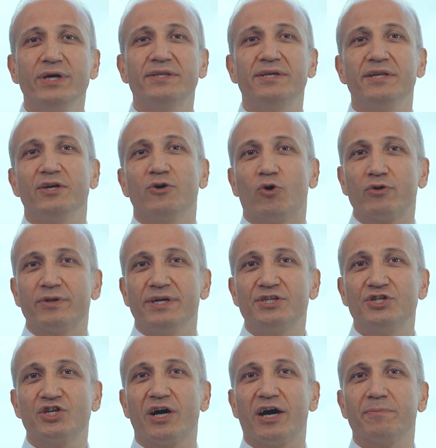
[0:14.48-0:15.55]
Bu yeteneği ortaya
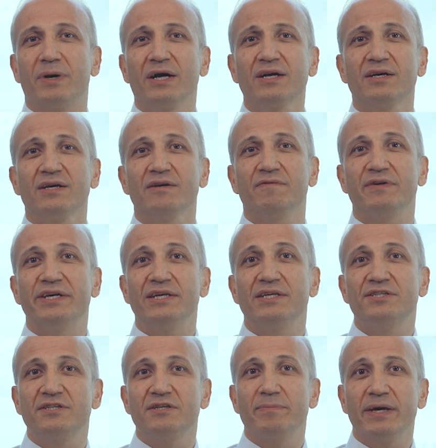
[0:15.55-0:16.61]
çıkarmak ve
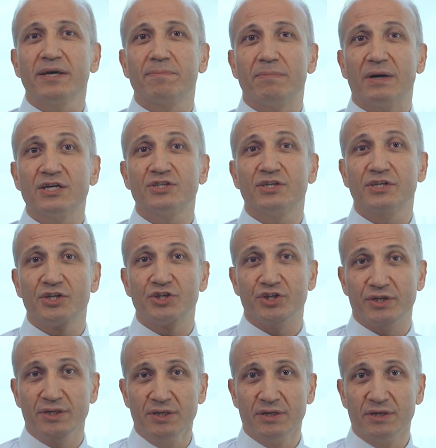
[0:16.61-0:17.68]
geliştirmek başta
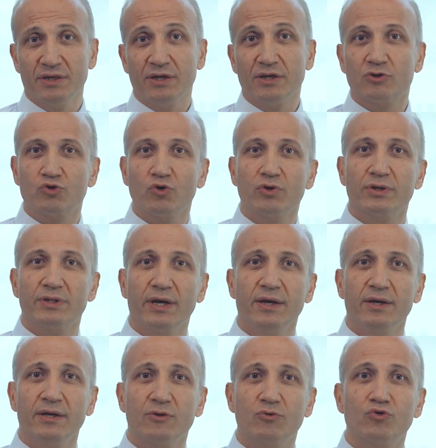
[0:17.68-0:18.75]
kişinin, sonra da
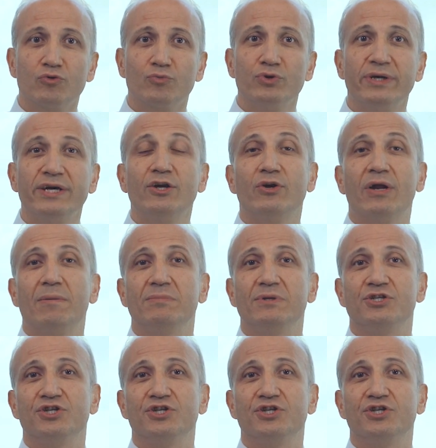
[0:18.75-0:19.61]
kurumun en önemli